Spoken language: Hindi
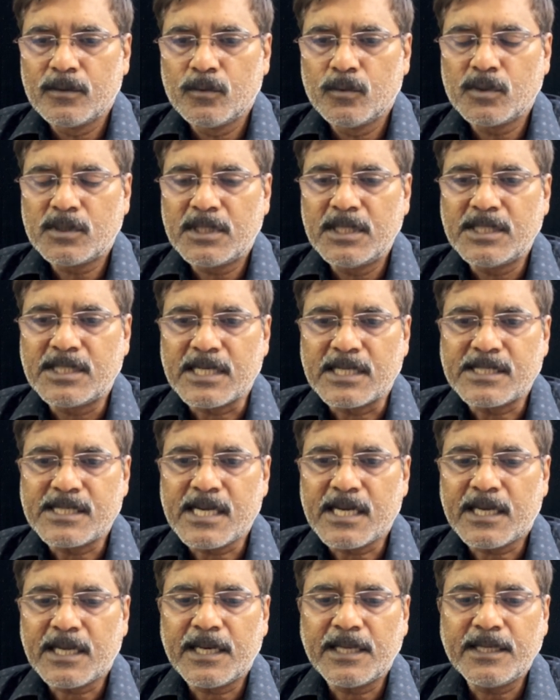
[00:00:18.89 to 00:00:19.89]
उसकी चर्चा
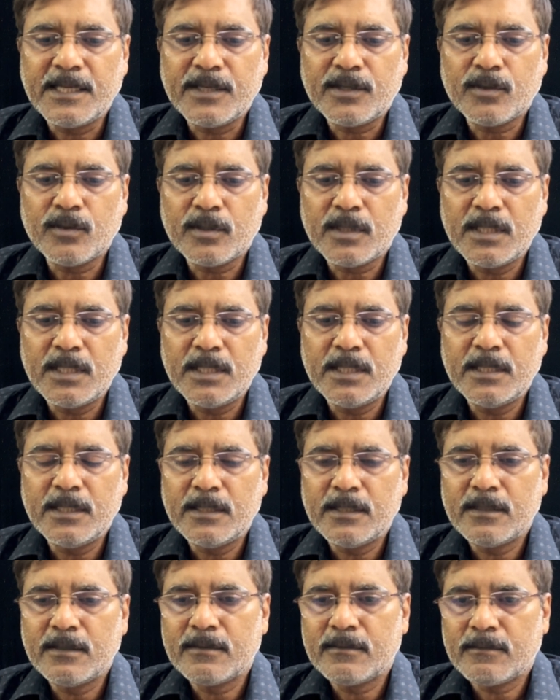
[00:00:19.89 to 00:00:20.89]
करेंगे क्योंकि
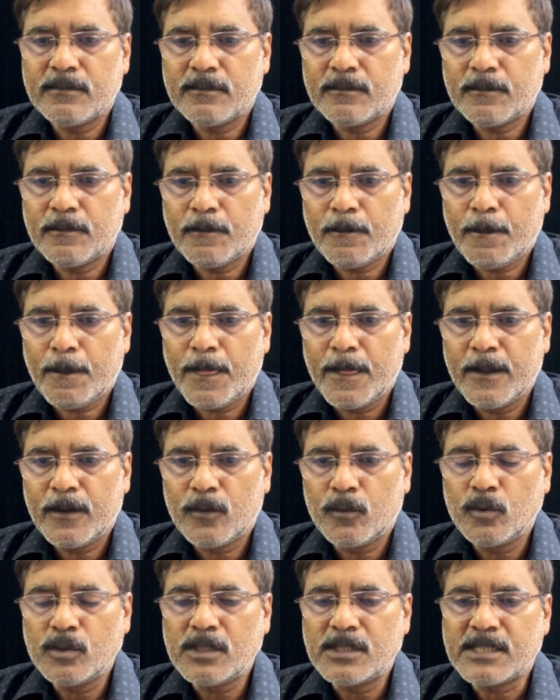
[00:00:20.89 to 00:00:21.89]

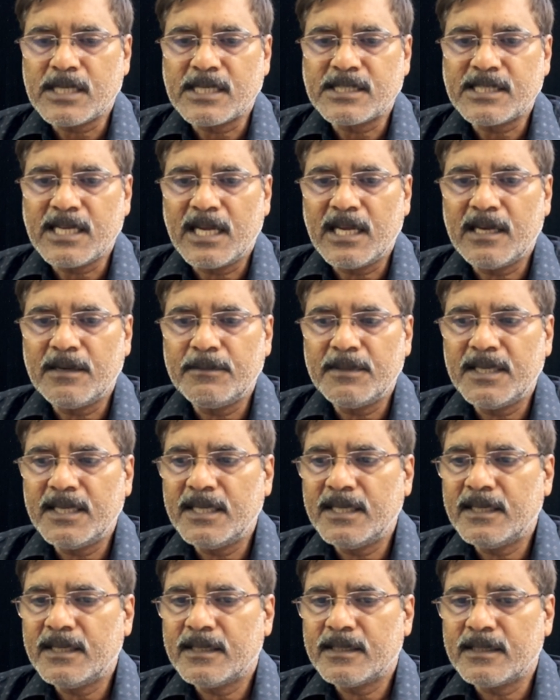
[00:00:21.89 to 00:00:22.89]
कुछ चर्चाएं हमें
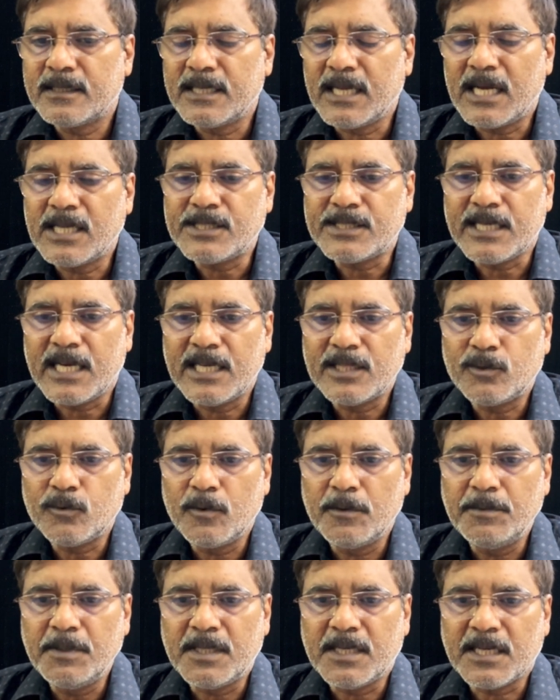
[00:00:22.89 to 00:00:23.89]
ना चाहते
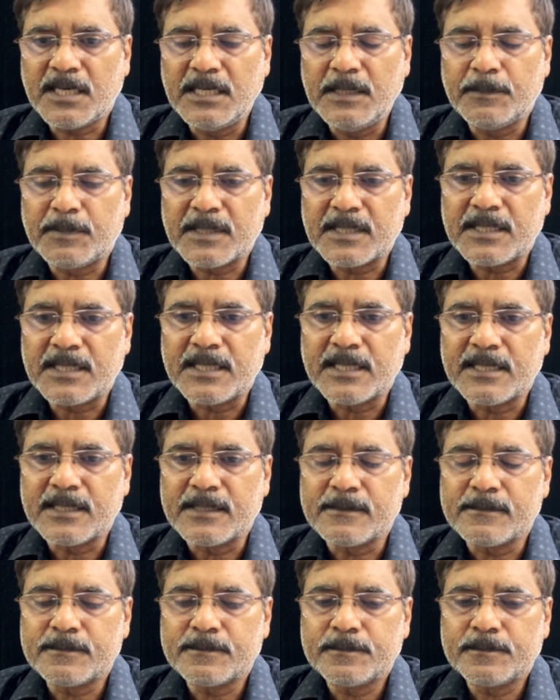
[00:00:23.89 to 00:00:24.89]
हुए भी करनी पड़ती
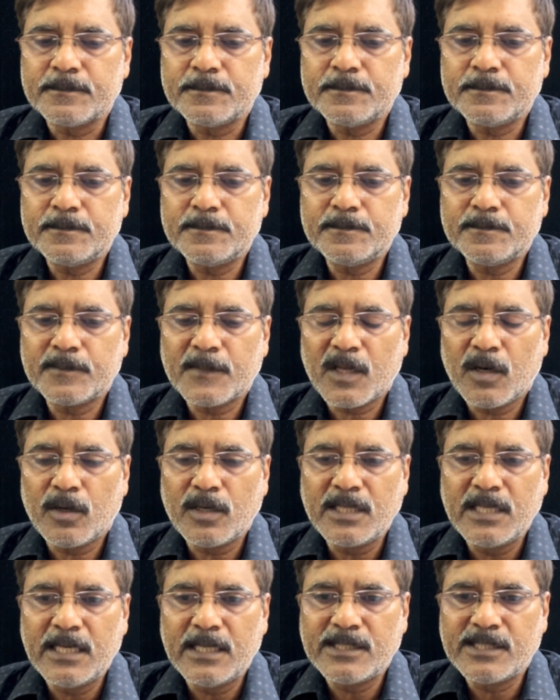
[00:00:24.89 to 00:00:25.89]
हैं और
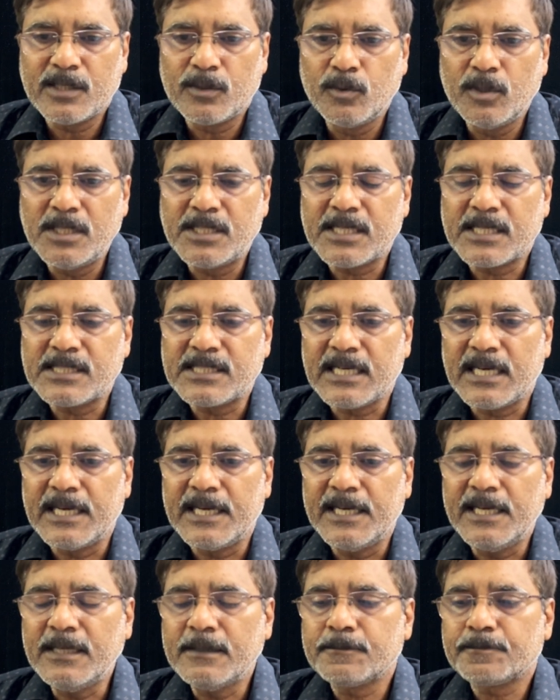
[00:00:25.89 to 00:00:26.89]
ये ज़रूरी चर्चा है